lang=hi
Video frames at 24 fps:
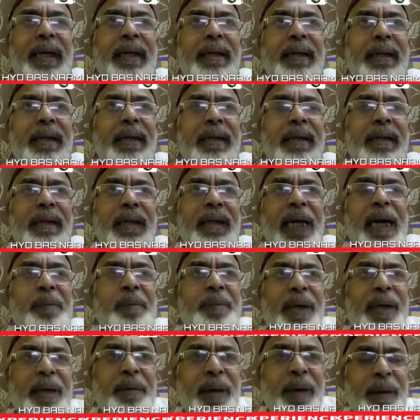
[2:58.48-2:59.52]
एमएलए कि
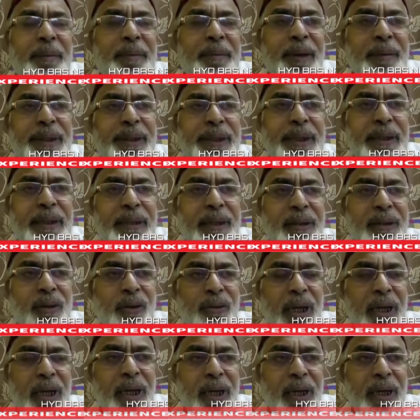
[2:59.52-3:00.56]
आपने बाबरी मस्जिद का
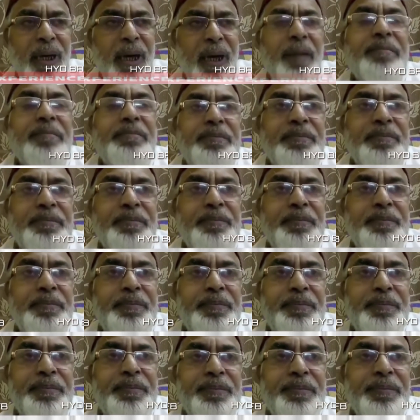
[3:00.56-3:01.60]
सौदा कर लिया
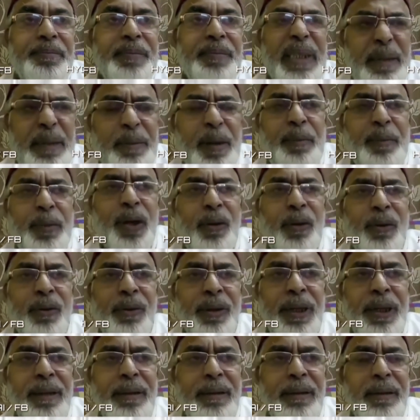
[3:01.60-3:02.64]
जब भी बोले
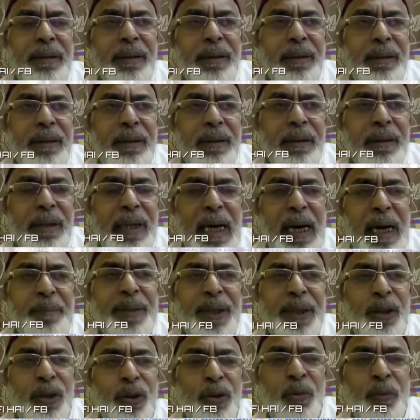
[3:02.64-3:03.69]
उन्होंने कि
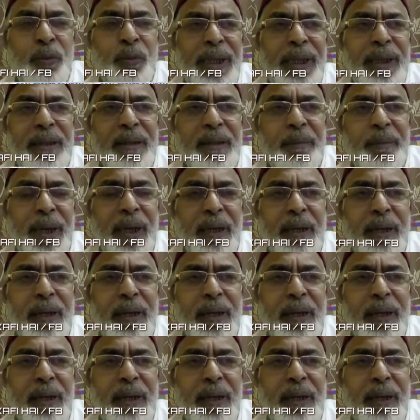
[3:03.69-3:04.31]
आप ये जो जुमले